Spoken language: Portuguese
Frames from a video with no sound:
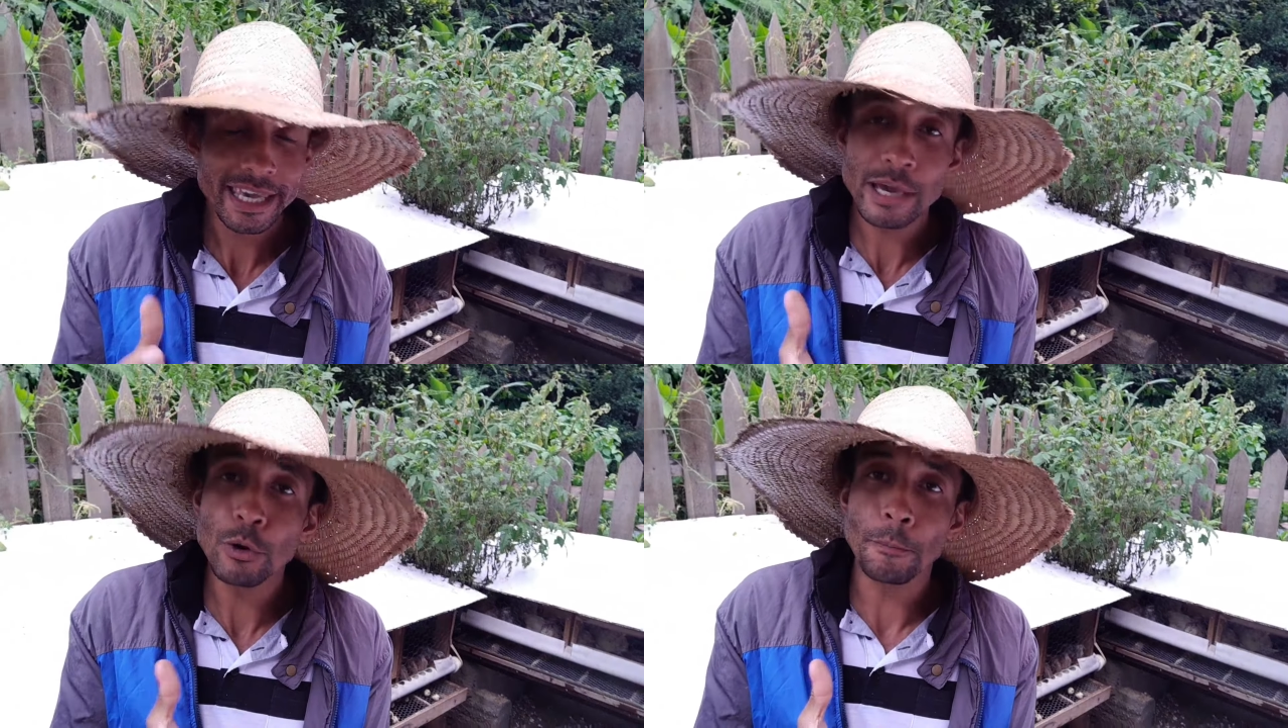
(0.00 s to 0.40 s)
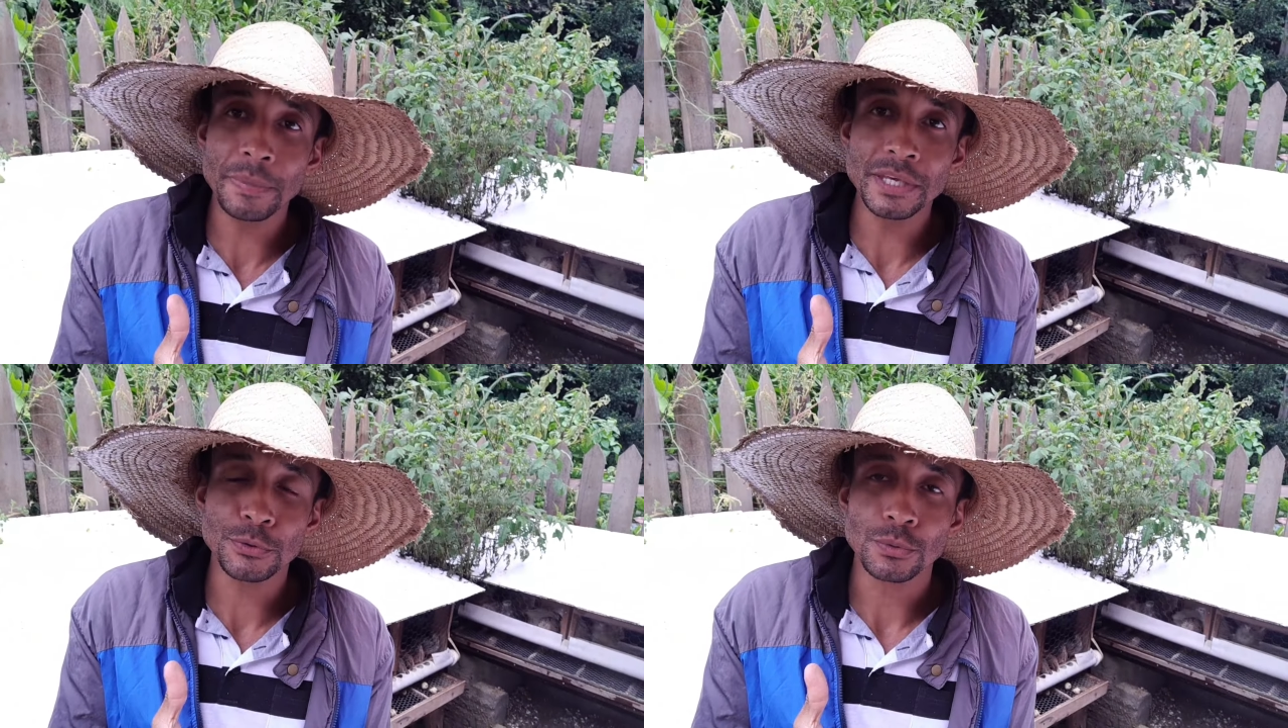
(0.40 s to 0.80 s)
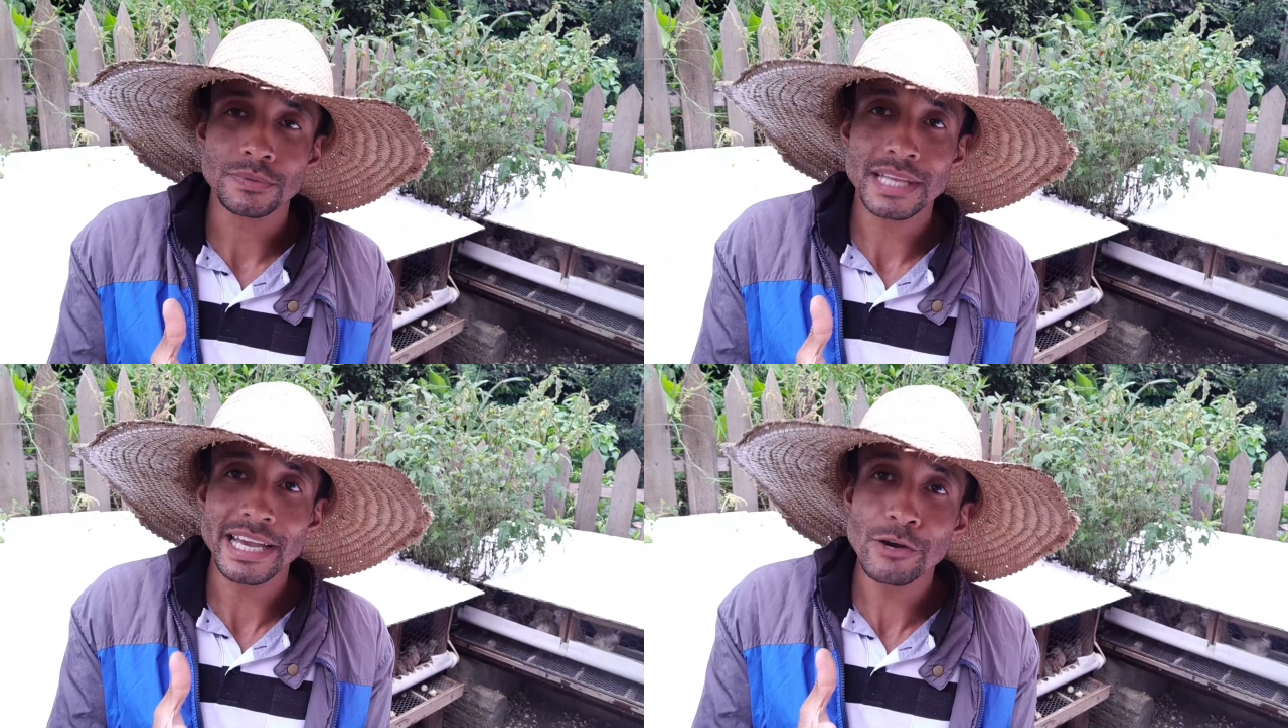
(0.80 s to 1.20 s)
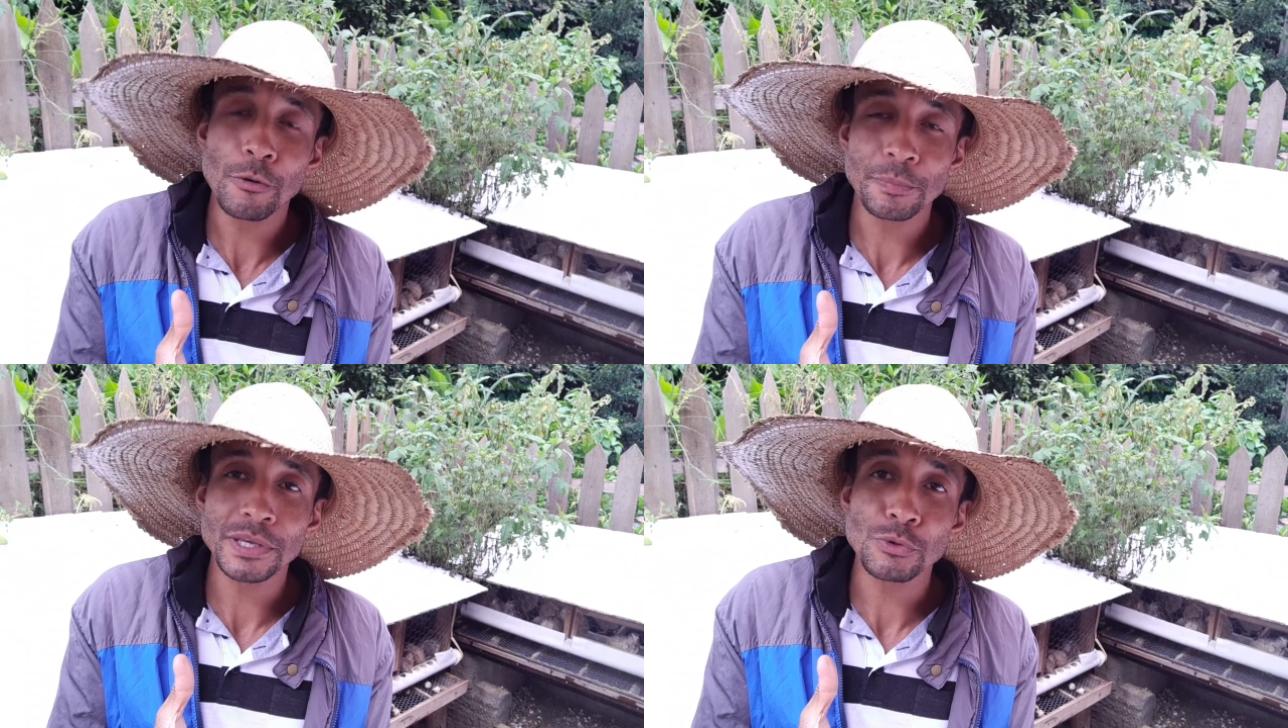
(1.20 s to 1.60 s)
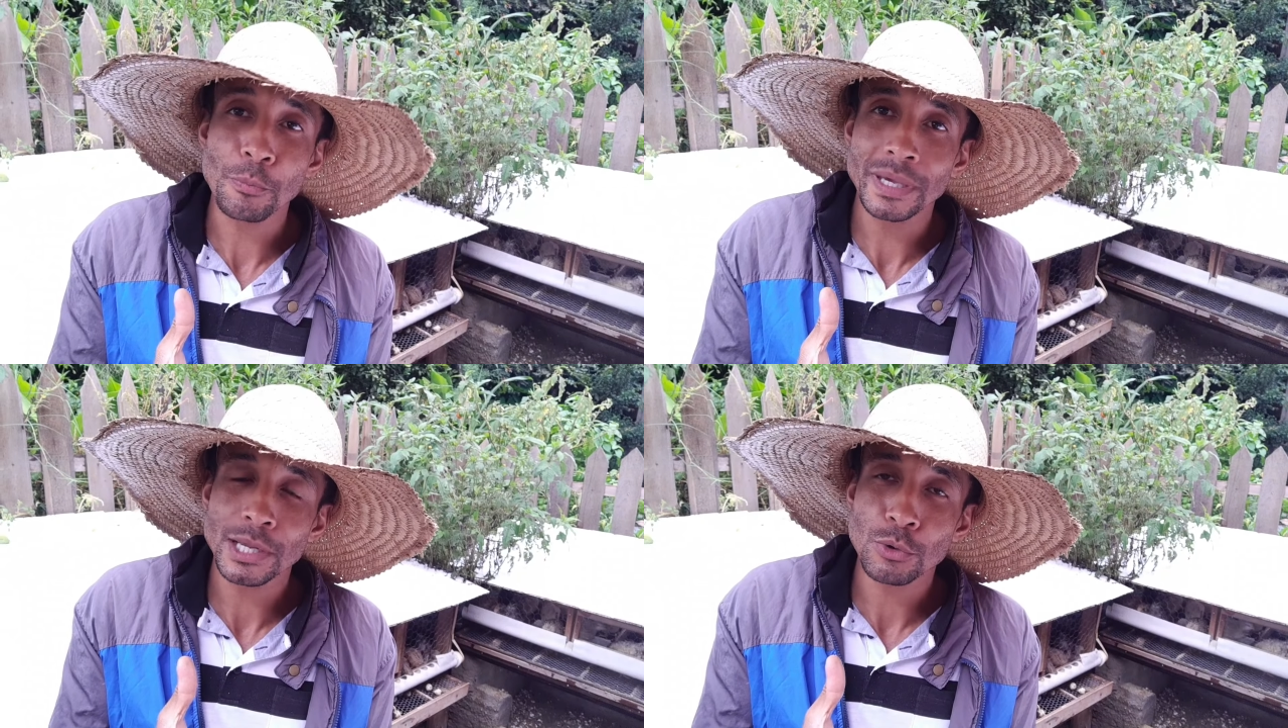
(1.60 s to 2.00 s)
Eu opto, tá? Eu opto
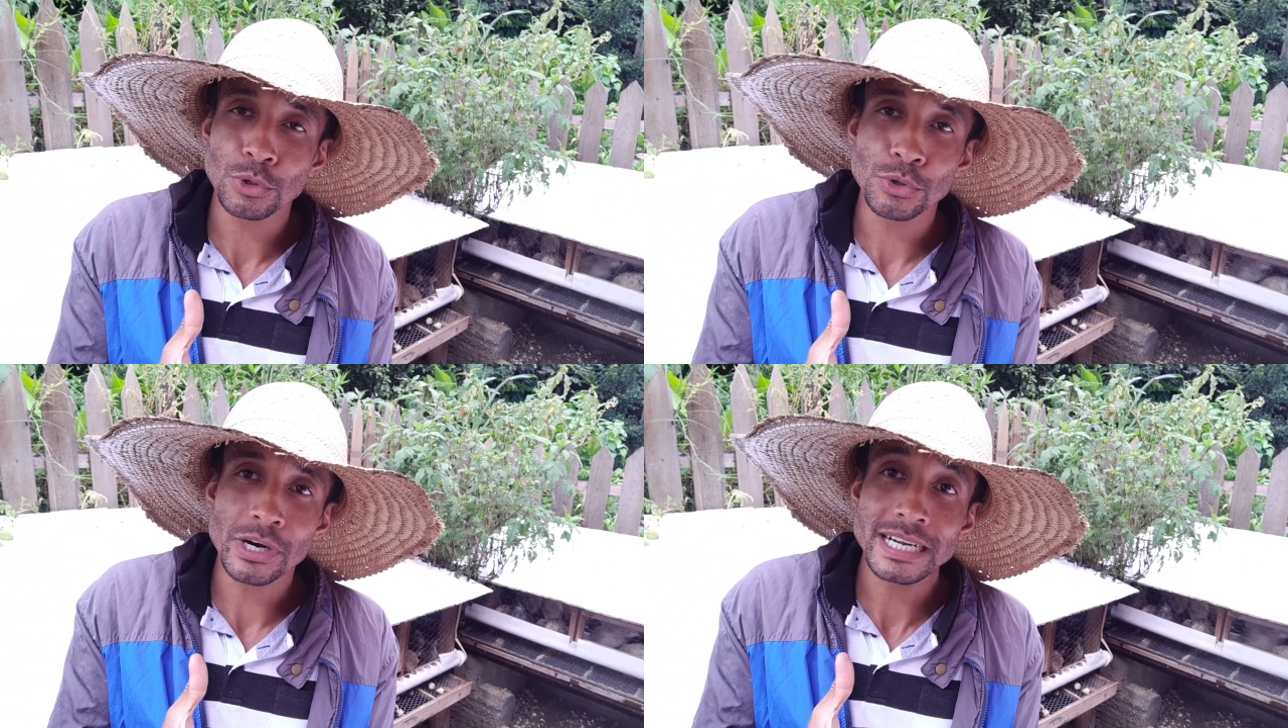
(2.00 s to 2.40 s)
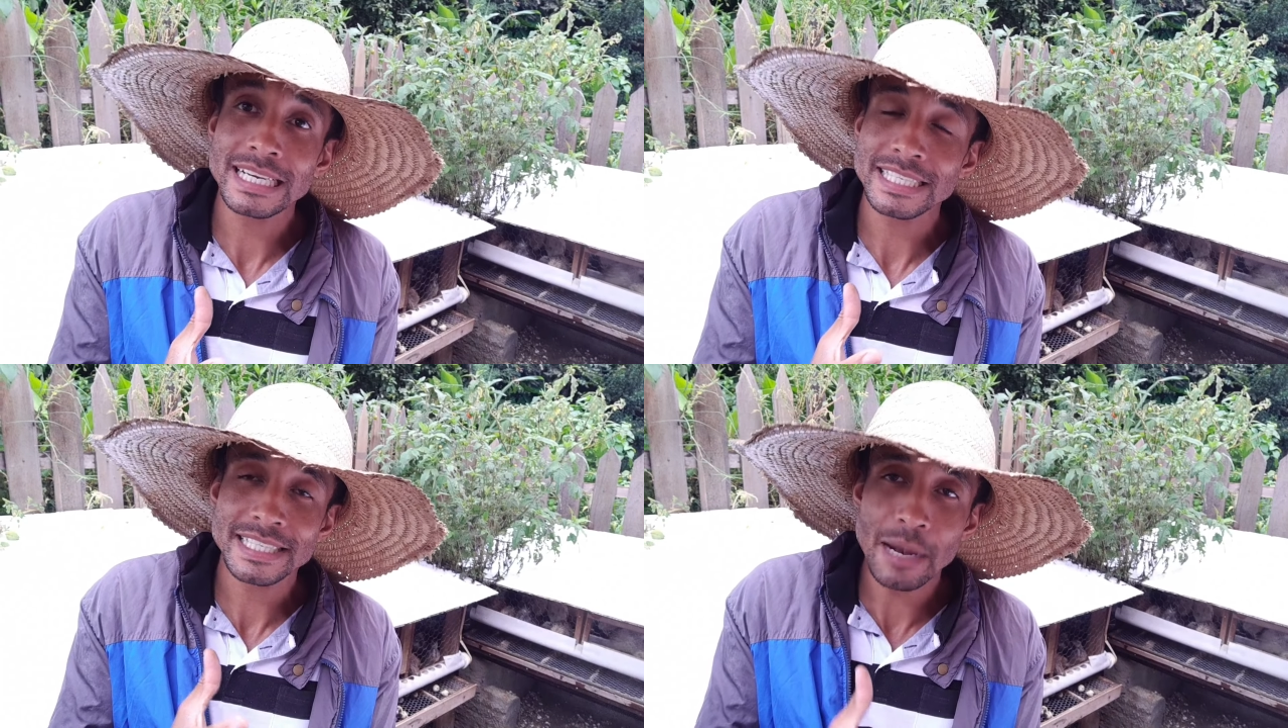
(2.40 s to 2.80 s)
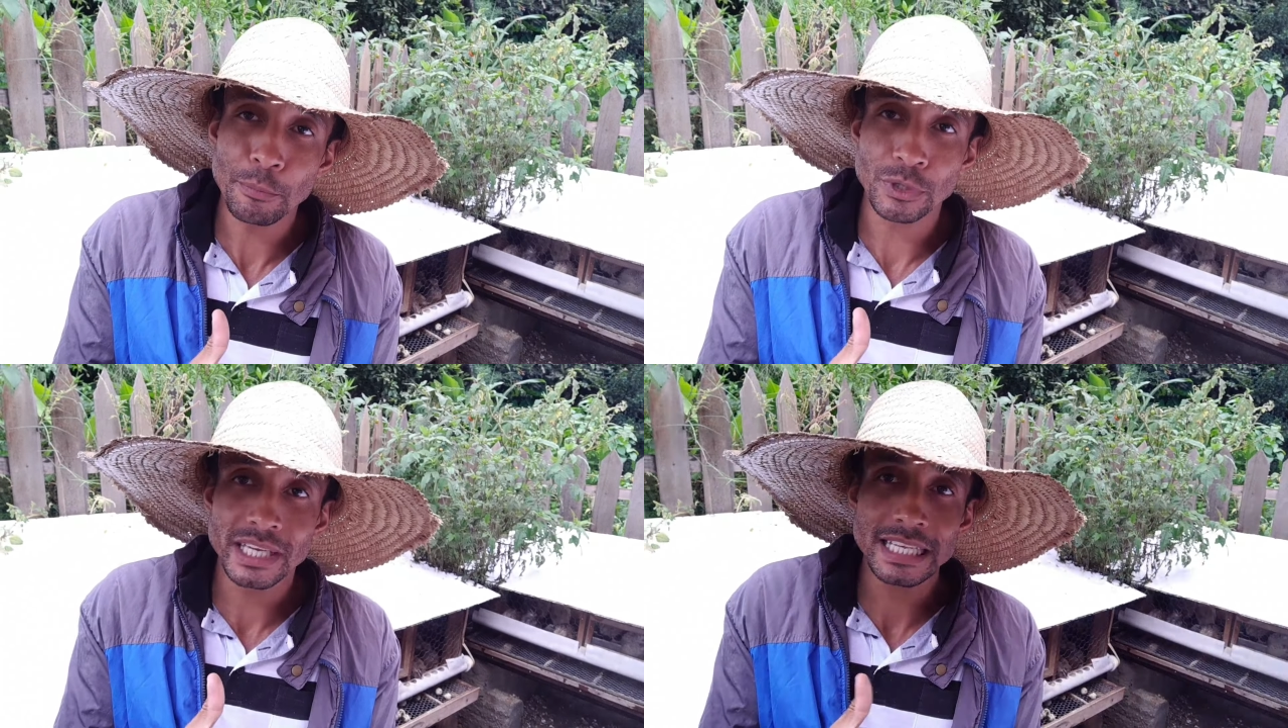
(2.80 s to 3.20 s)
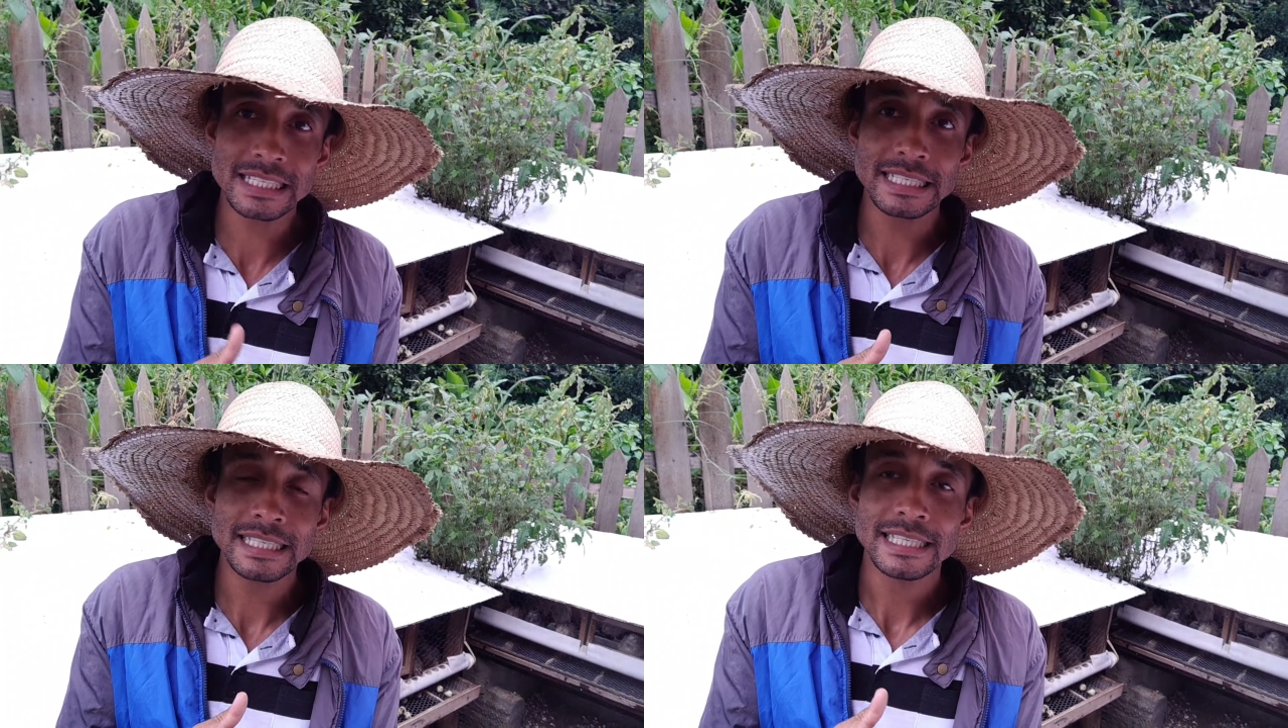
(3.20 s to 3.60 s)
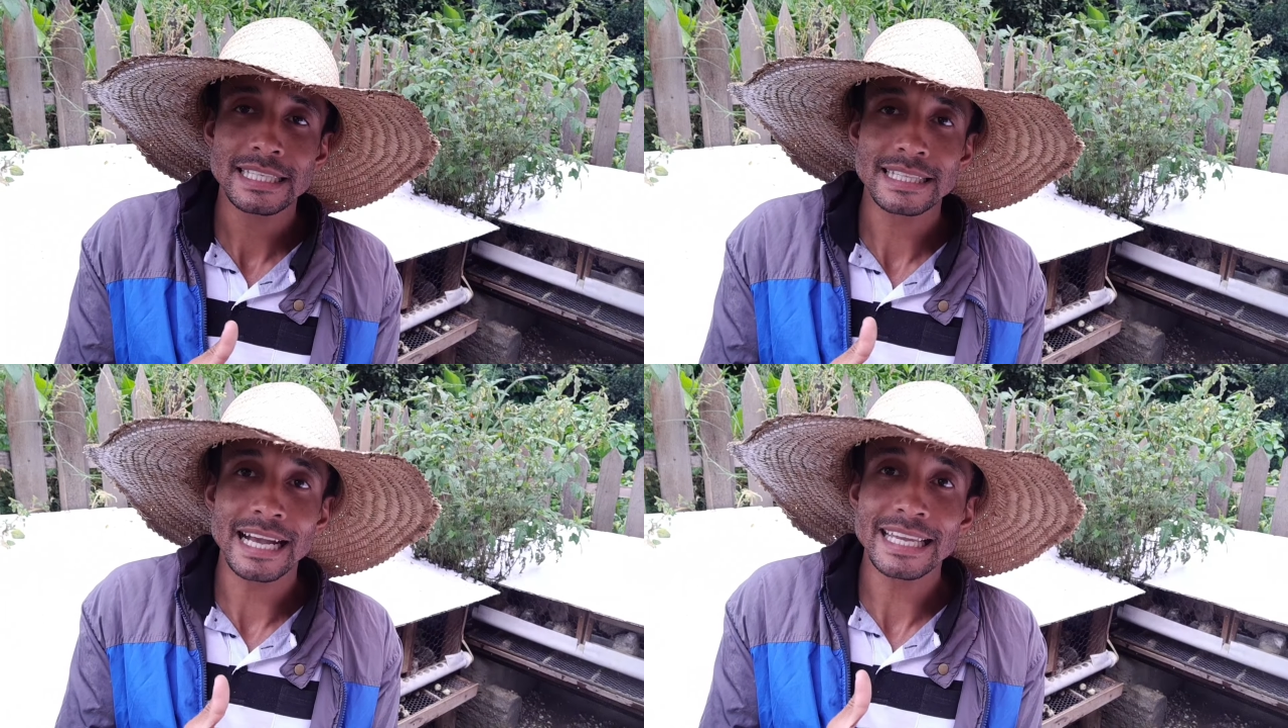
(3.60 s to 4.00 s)
pela codorna japonesa,
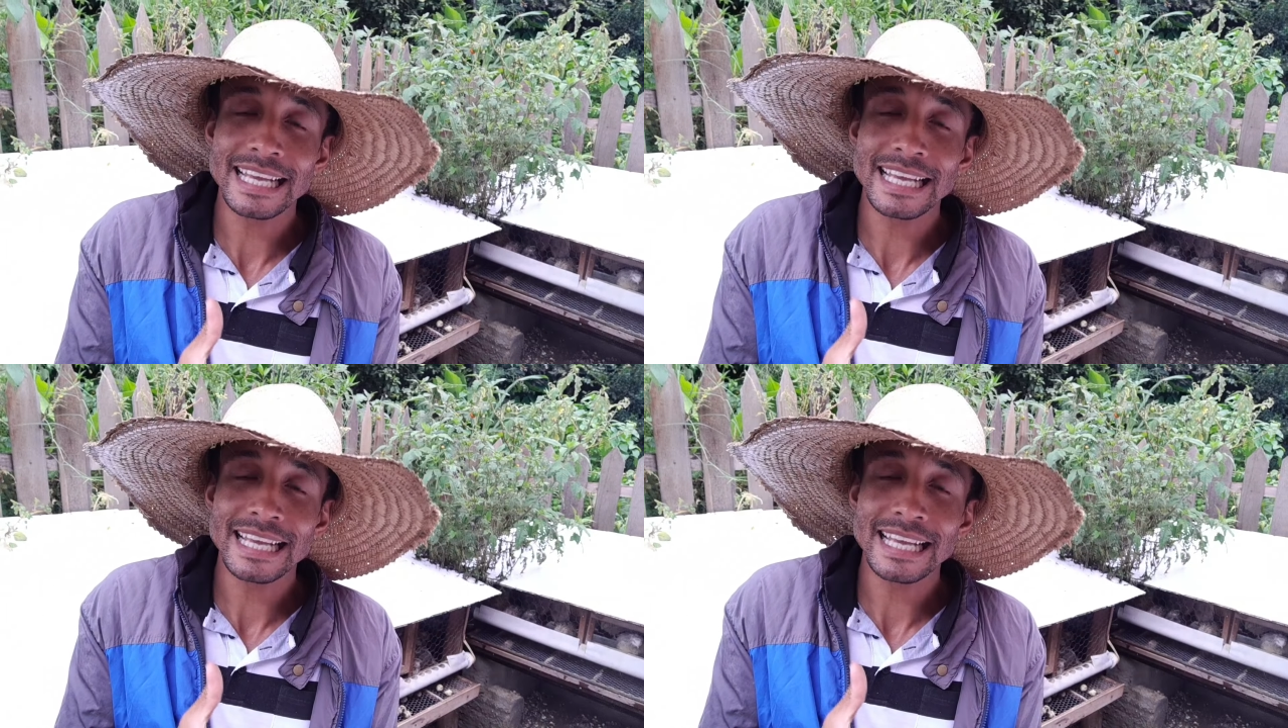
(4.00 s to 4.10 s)
tá?